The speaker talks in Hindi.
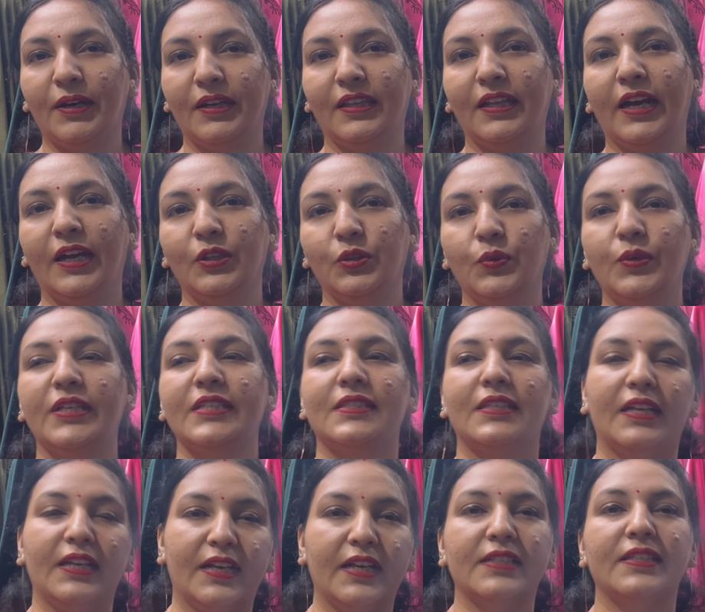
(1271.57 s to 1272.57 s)
पड़ता है तो इस
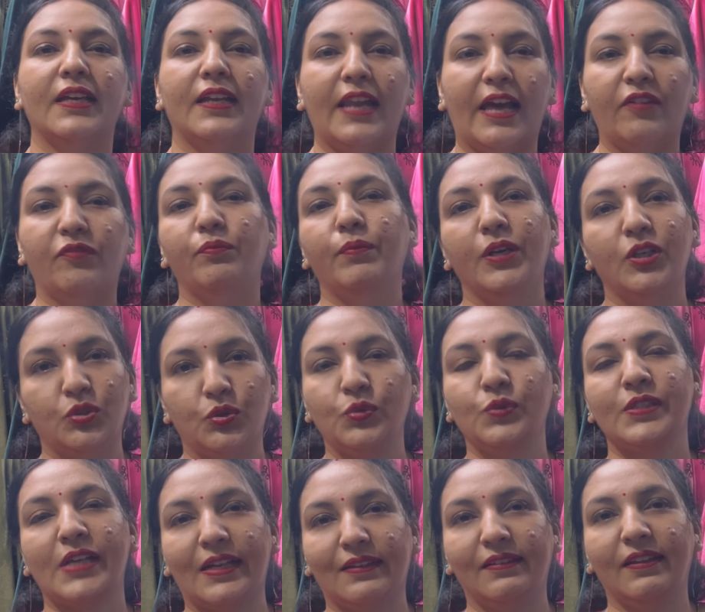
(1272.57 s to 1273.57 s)
तरीके से लाइफ में
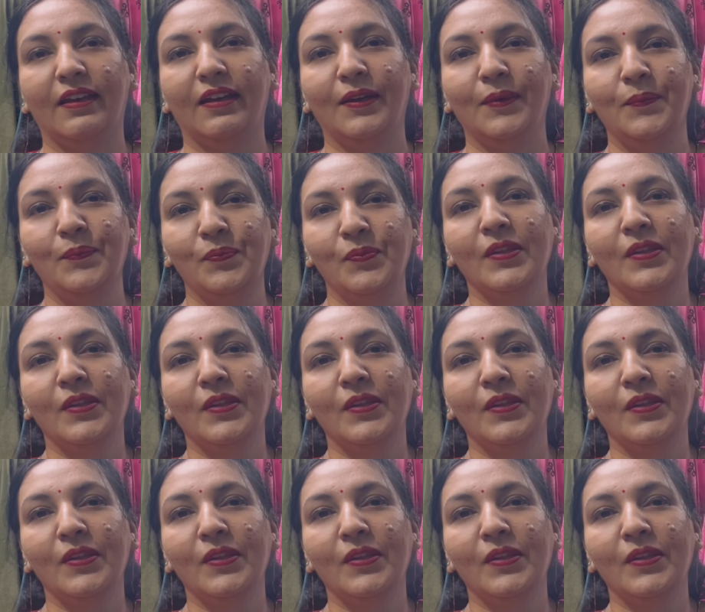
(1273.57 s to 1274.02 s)
इश्यूज आते हैं